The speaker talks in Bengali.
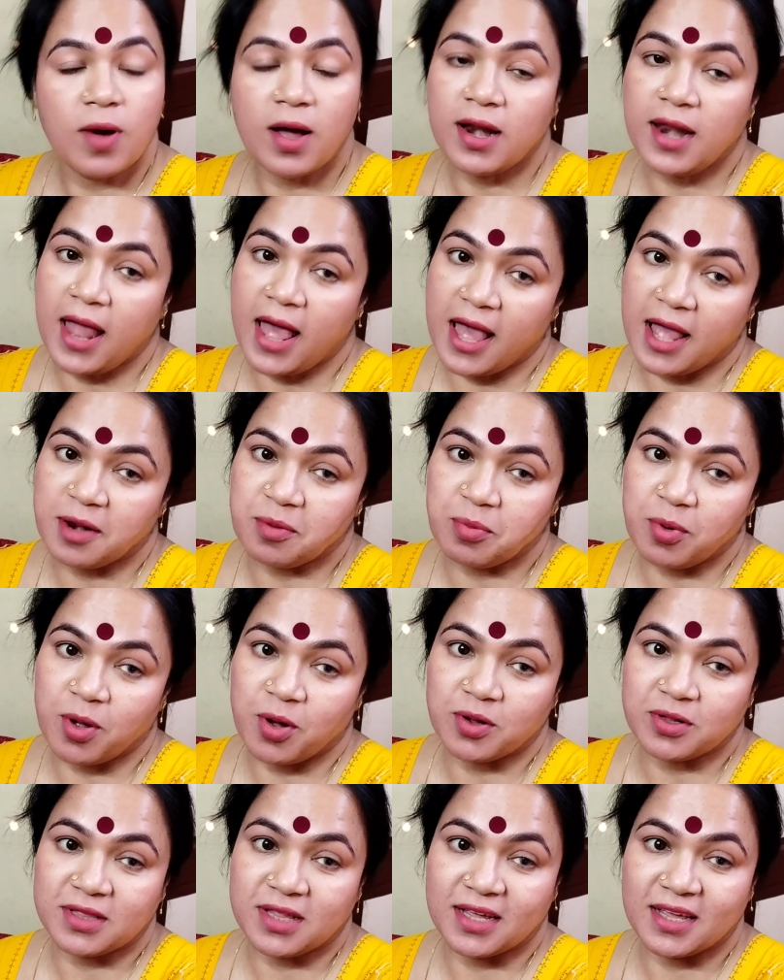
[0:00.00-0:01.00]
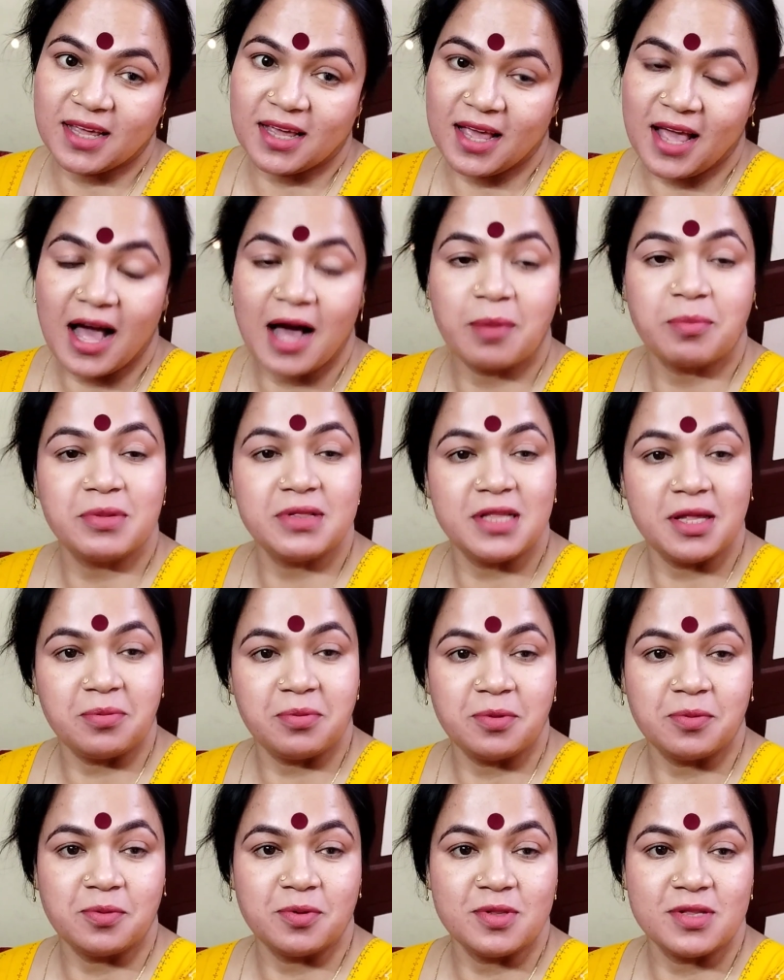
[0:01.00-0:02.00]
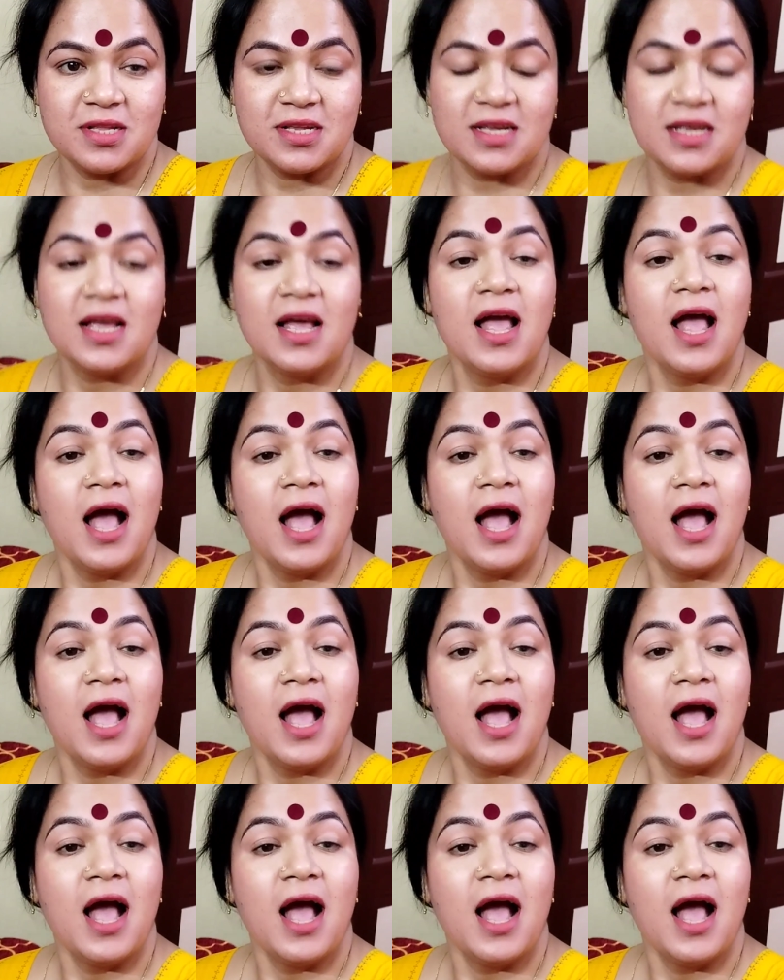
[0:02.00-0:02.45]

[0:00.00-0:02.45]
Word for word: ওয়াল অ্যান্ড ব্লগ থেকে আমি দেবী বলছি